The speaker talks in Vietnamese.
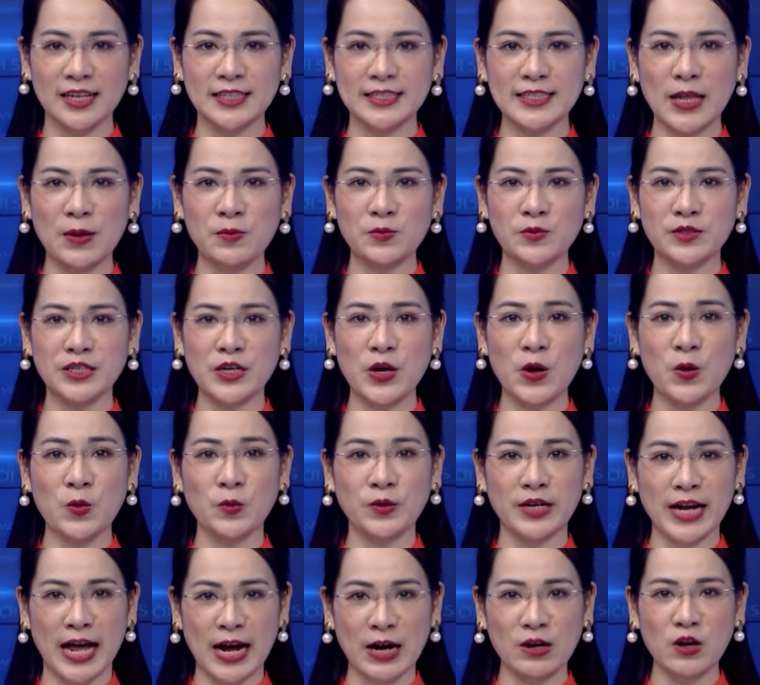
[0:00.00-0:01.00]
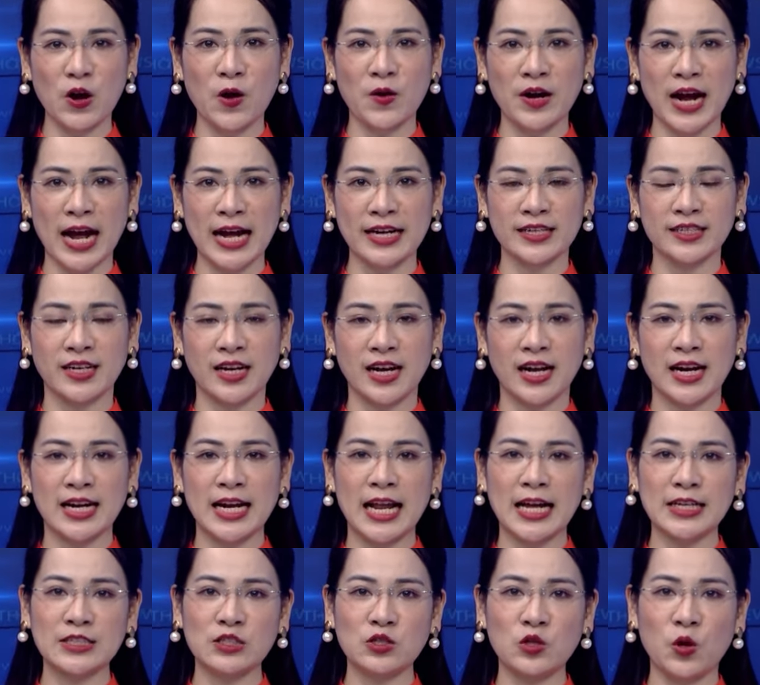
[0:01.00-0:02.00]
Song điều đáng lo ngại
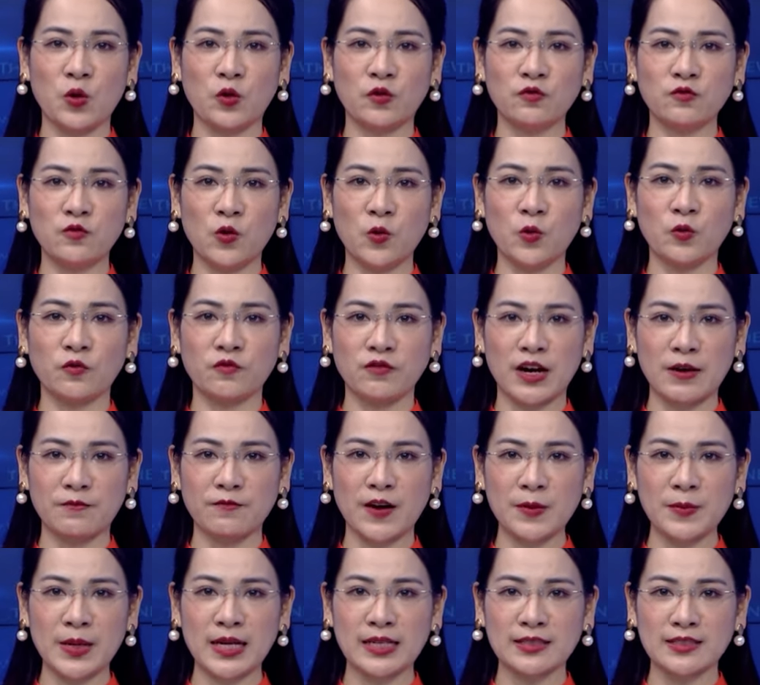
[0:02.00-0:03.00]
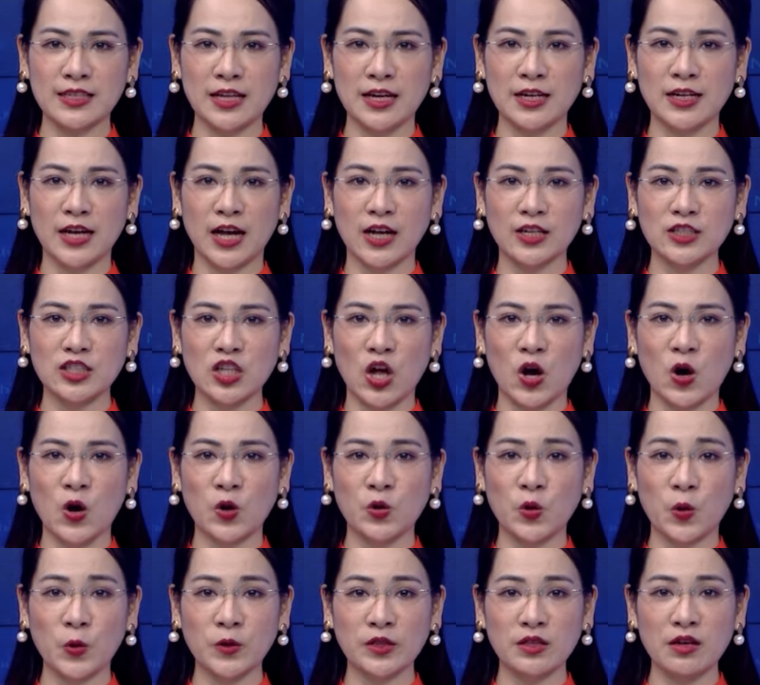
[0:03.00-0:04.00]
là số vụ phạm pháp hình sự do
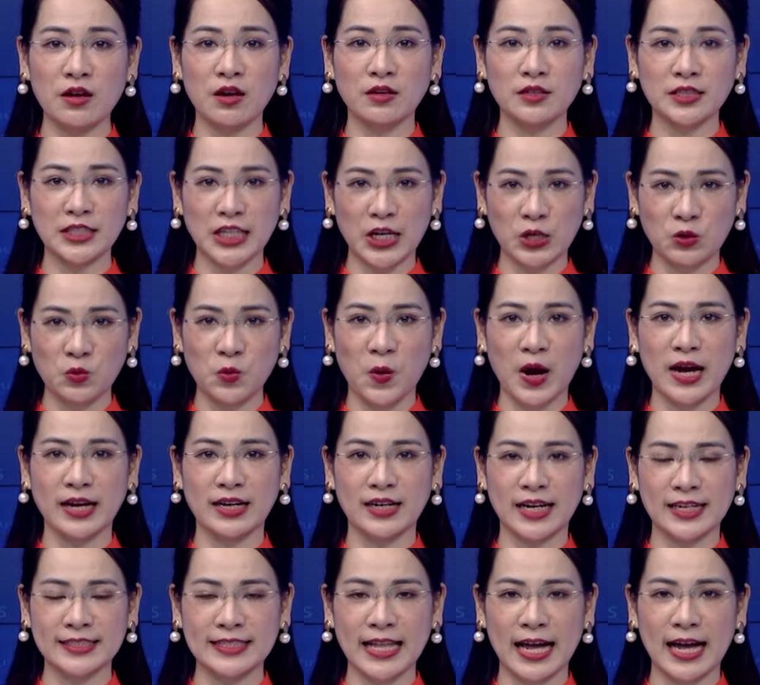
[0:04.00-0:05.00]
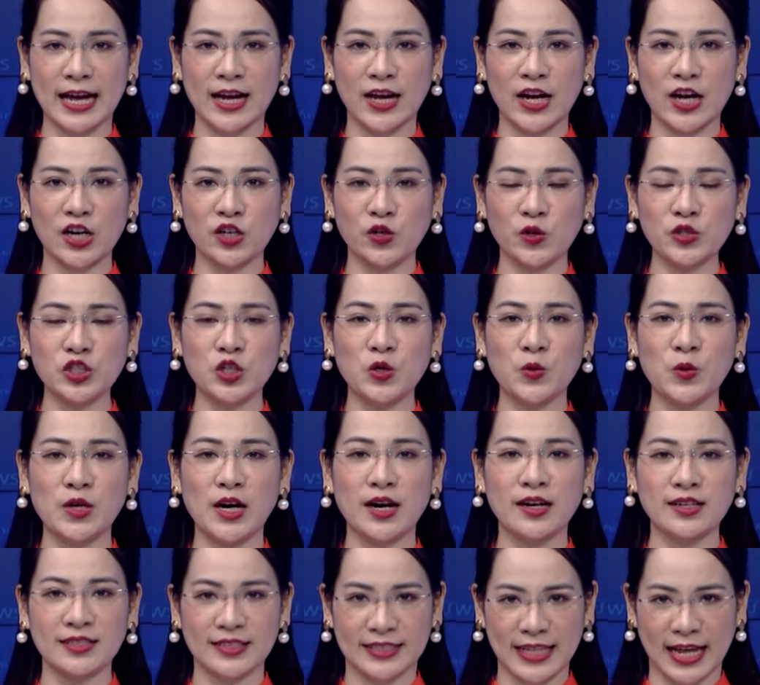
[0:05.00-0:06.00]
đối tượng tỉnh ngoài gây ra có chiều hướng
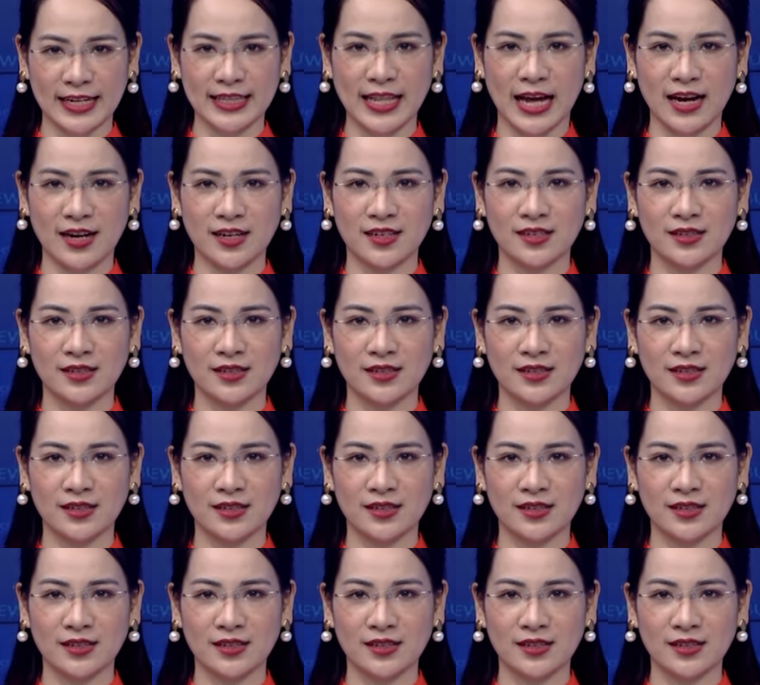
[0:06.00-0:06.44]
gia tăng.